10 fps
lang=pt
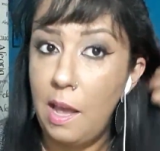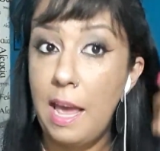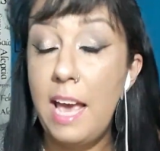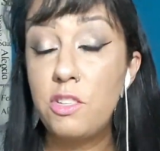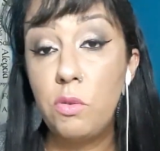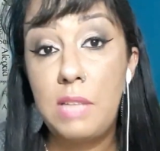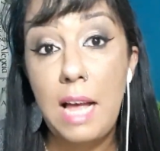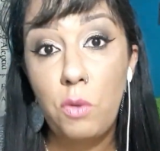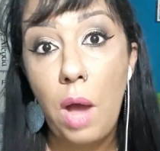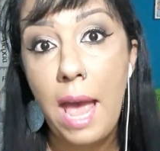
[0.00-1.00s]

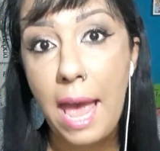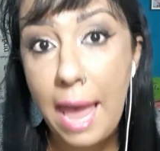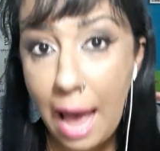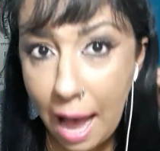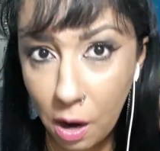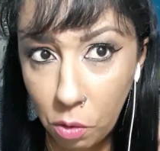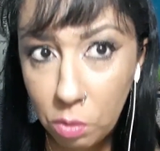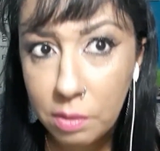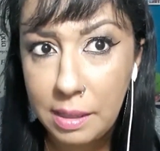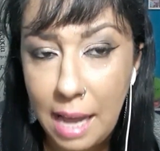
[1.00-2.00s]
Resultado real,
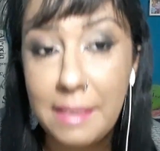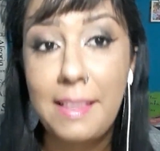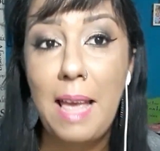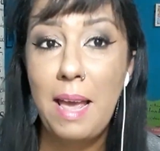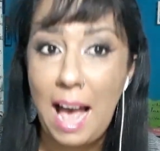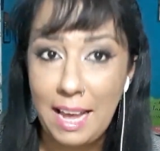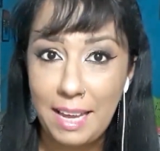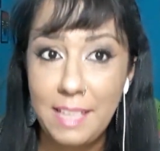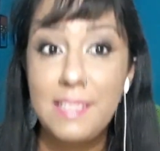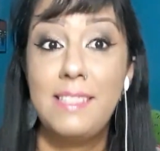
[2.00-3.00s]
tá? Tem
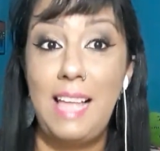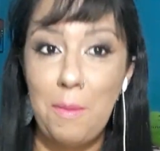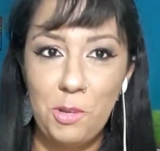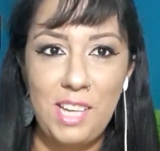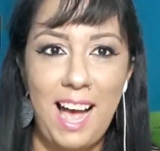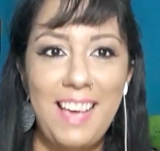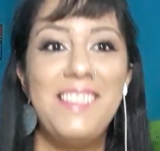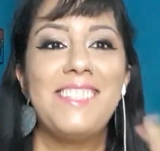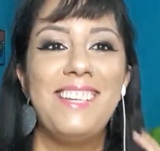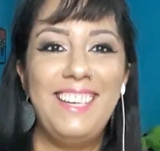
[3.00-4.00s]
raiz? Temos
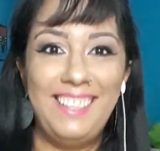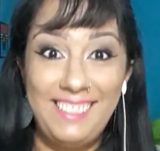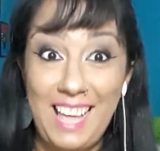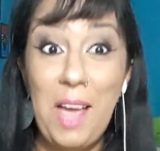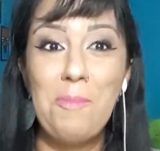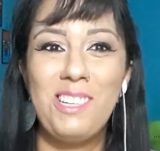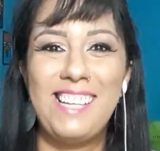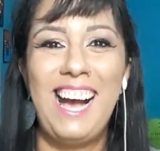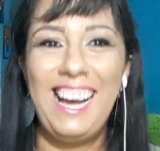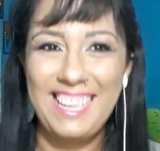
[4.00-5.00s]
raiz? Temos
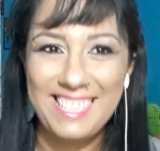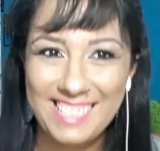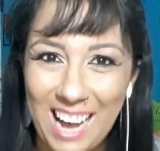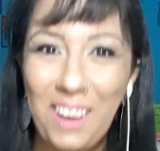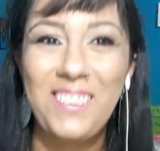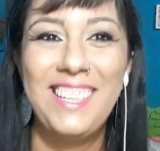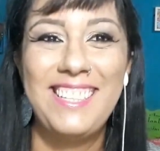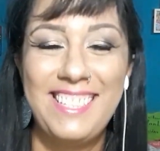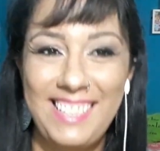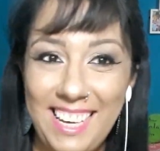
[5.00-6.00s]
raiz alta,
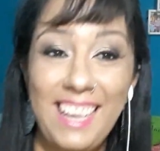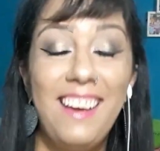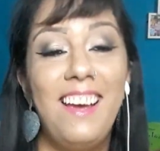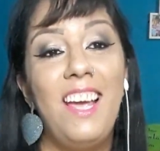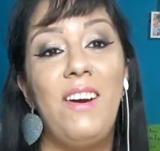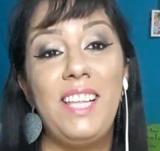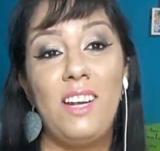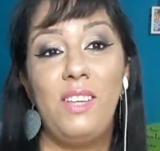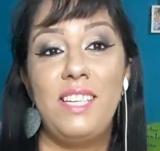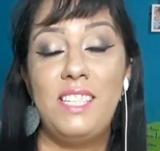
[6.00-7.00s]
sim. Eu ainda
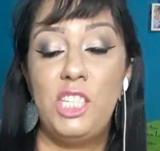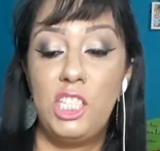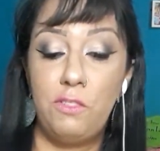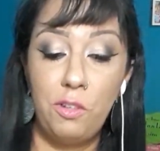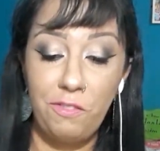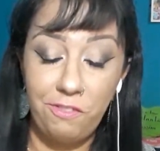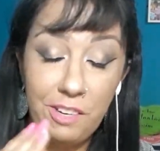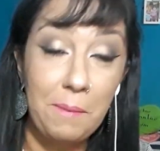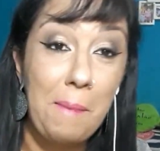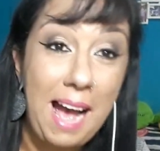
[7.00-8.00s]
não decidi se eu vou
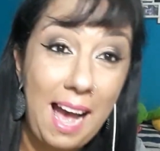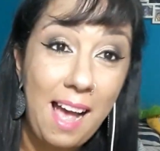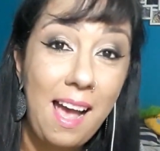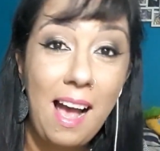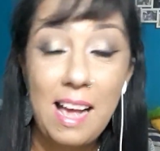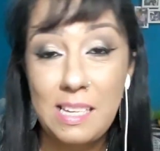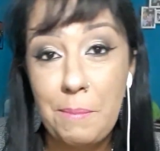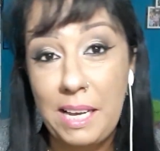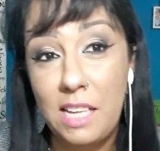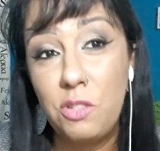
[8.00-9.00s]
firmar as
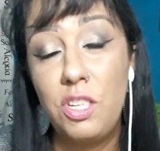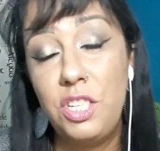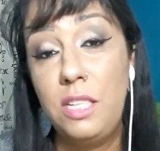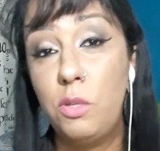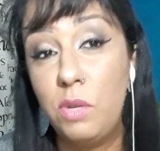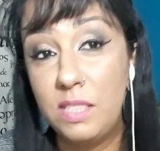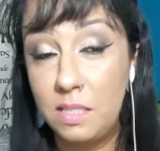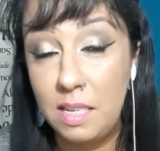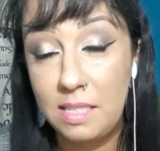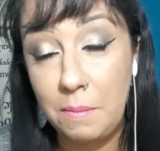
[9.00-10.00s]
aplicações de INE duas
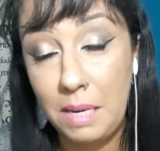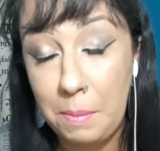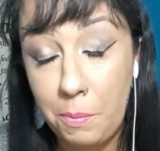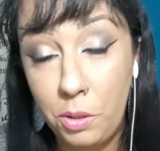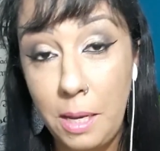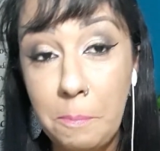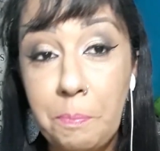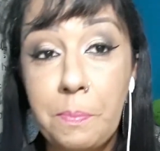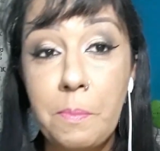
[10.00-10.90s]
vezes na semana para poder